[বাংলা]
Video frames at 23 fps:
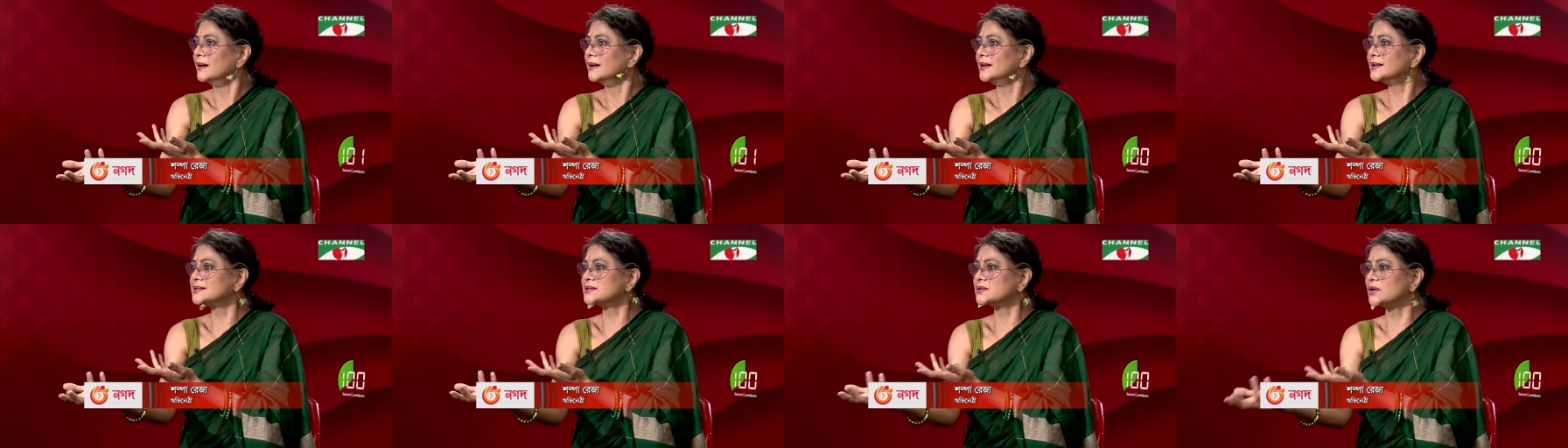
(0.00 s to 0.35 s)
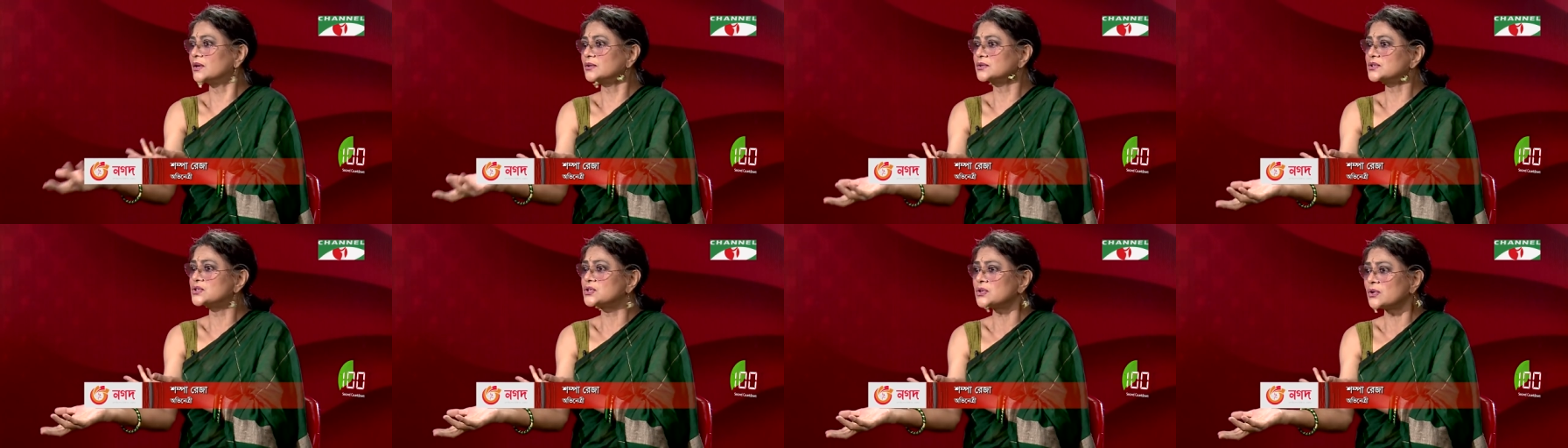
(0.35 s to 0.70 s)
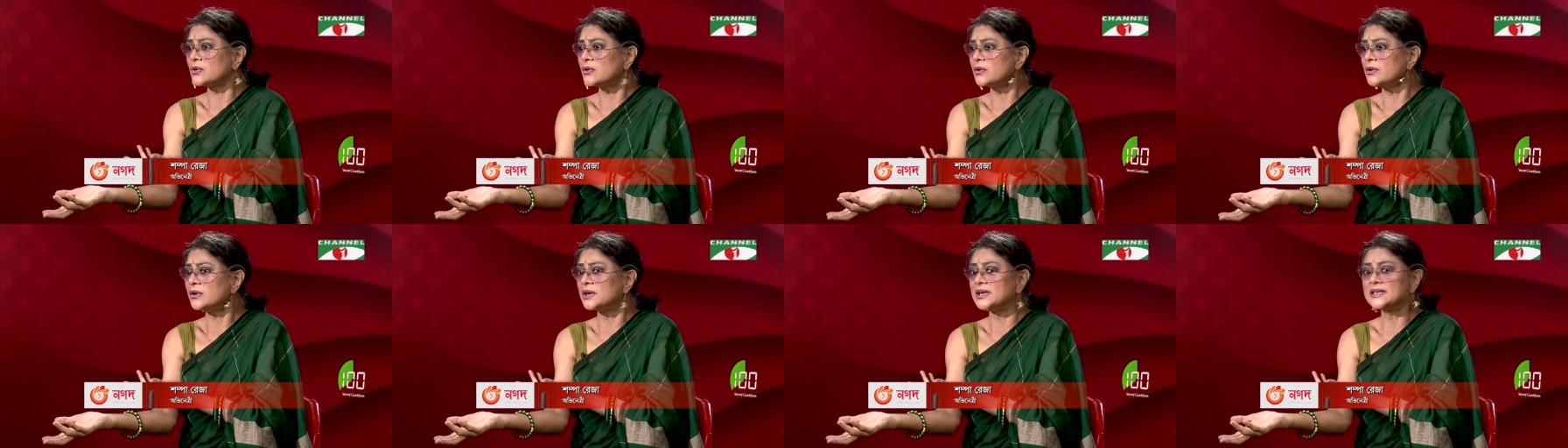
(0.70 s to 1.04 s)
ইটস ইওর
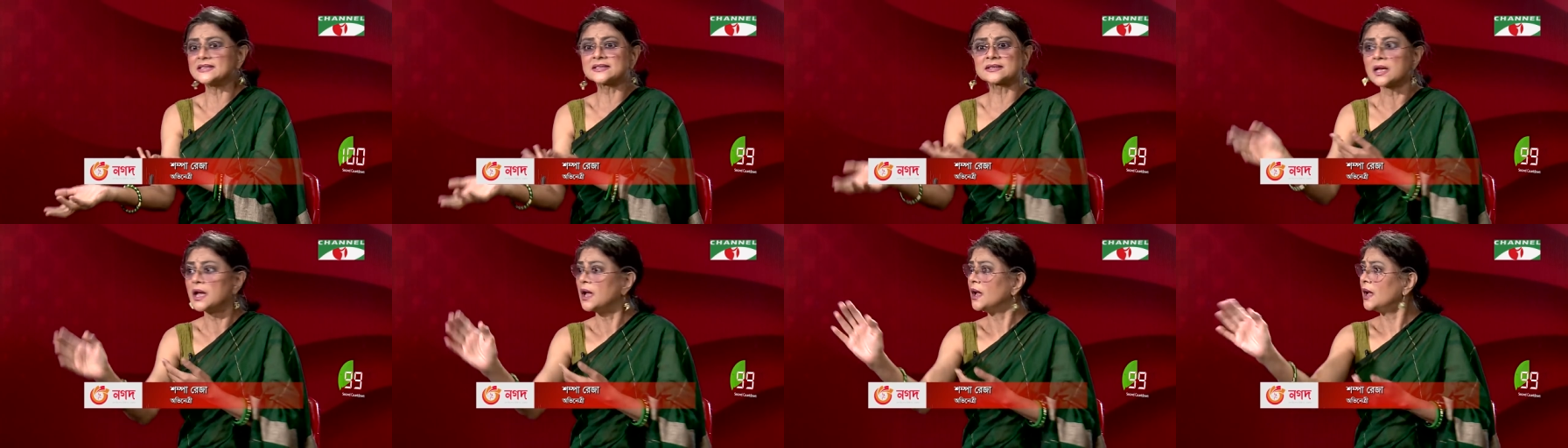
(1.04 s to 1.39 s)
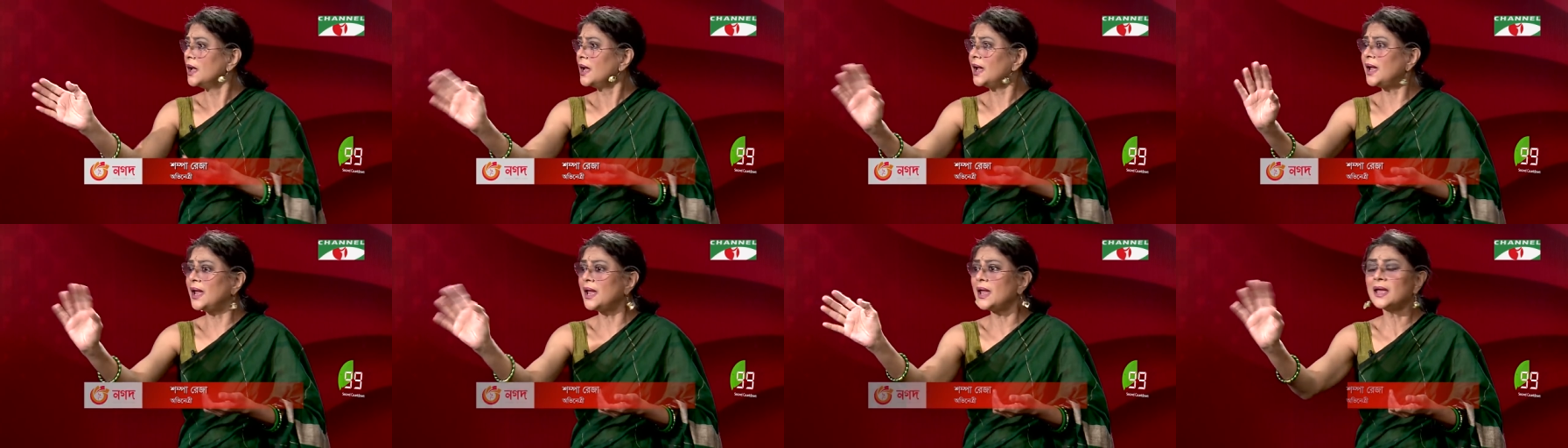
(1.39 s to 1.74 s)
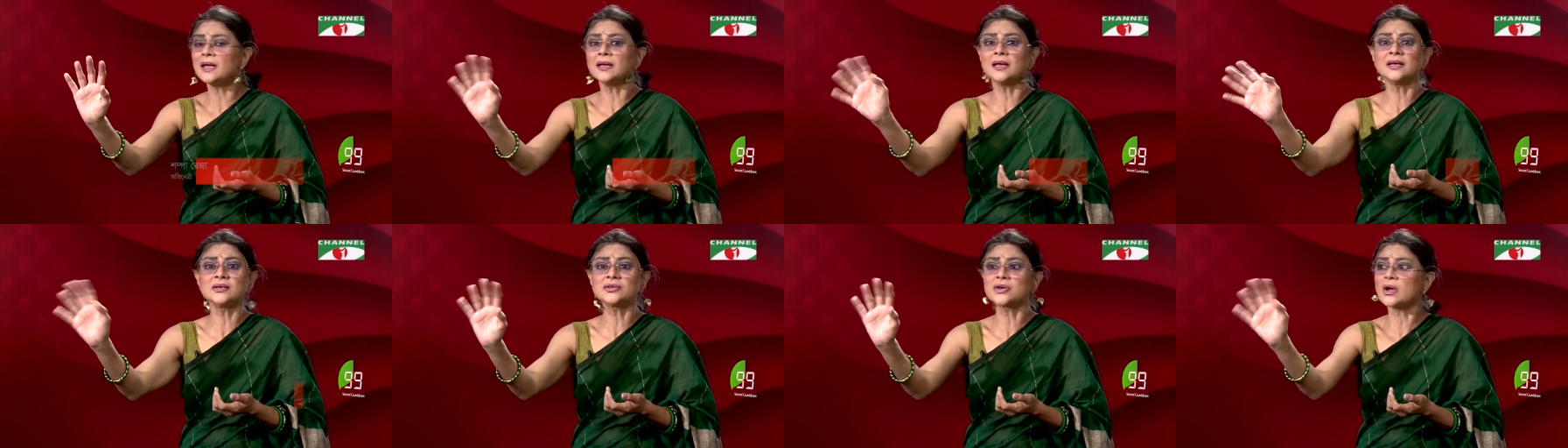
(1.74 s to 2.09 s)
চয়েস সেই
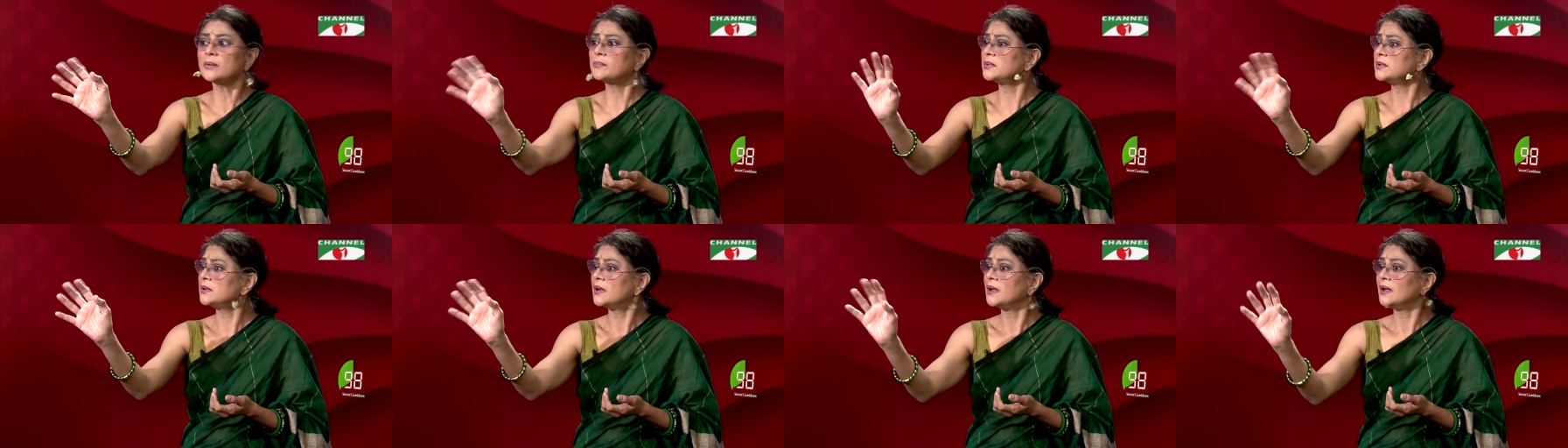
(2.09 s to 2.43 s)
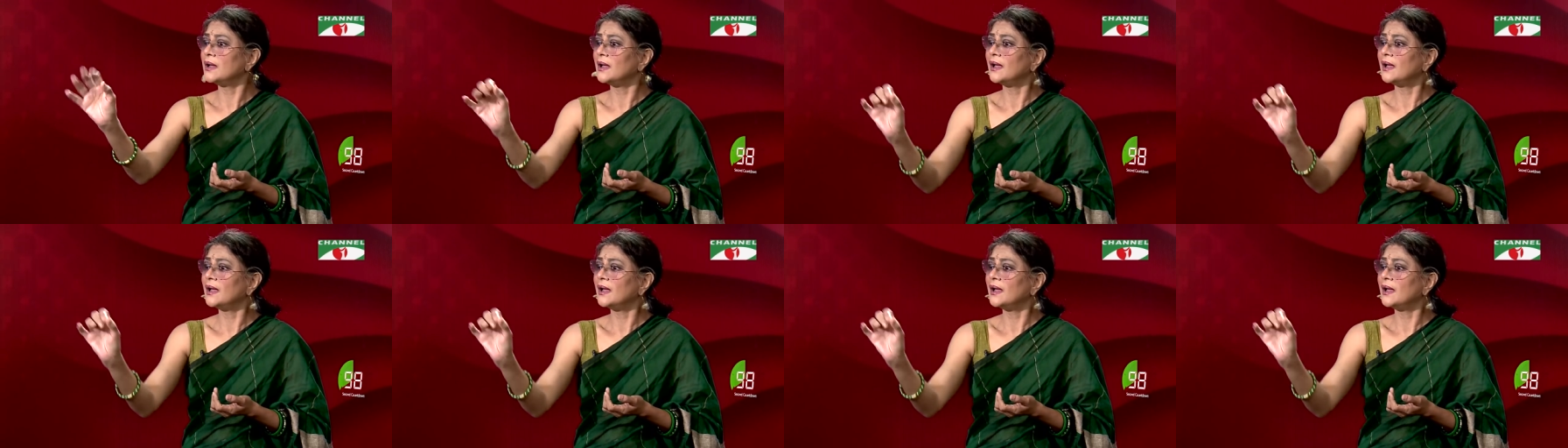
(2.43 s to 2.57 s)
স্মার্টনেসের